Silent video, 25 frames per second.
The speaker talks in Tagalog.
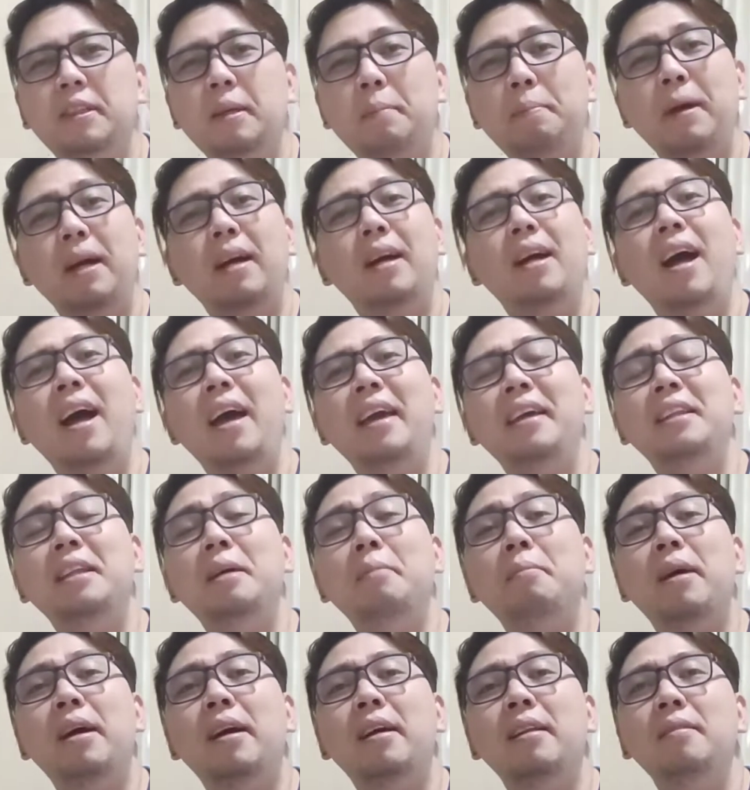Sa pagkain
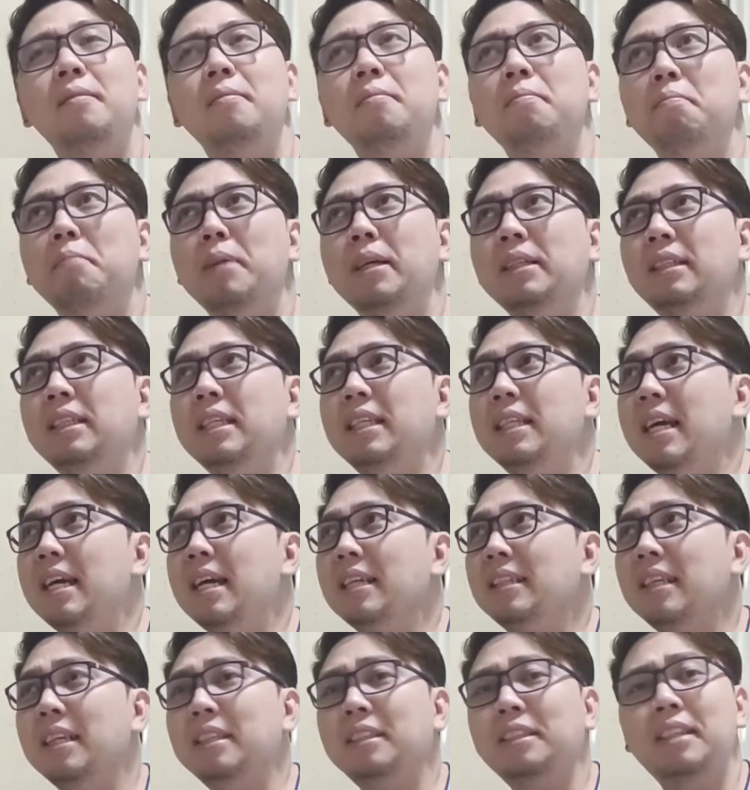naman, mas
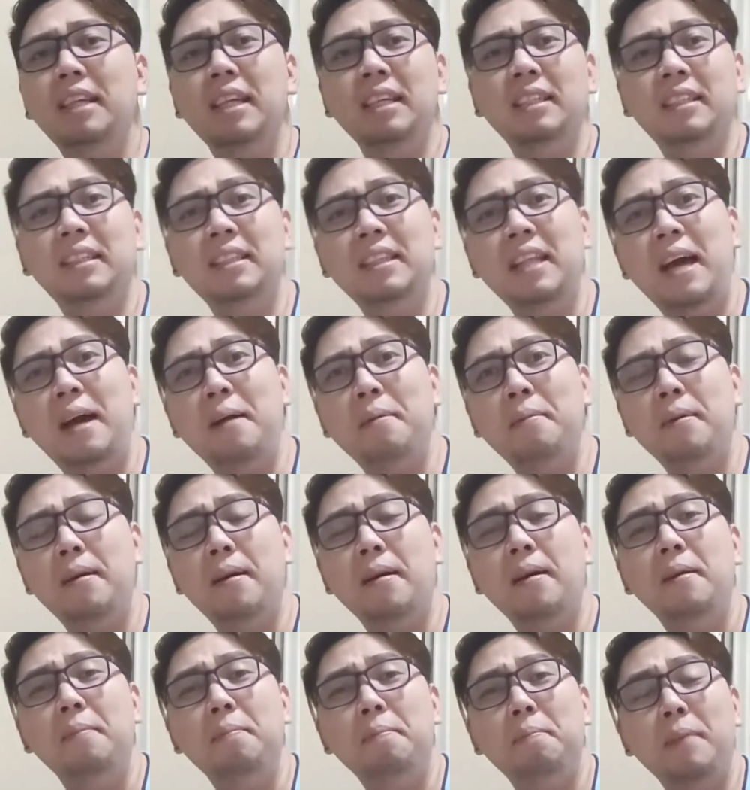sinasuggest
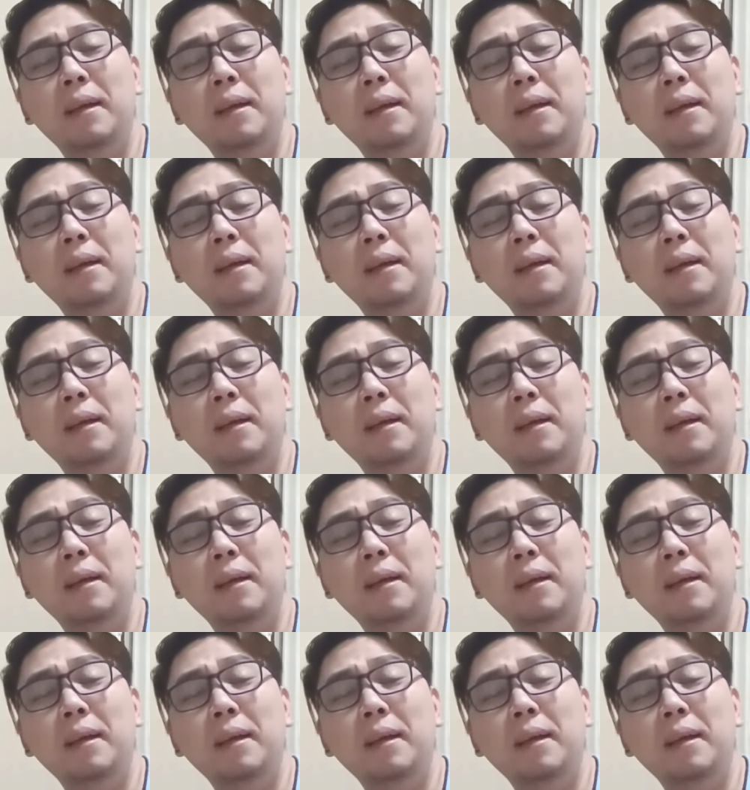na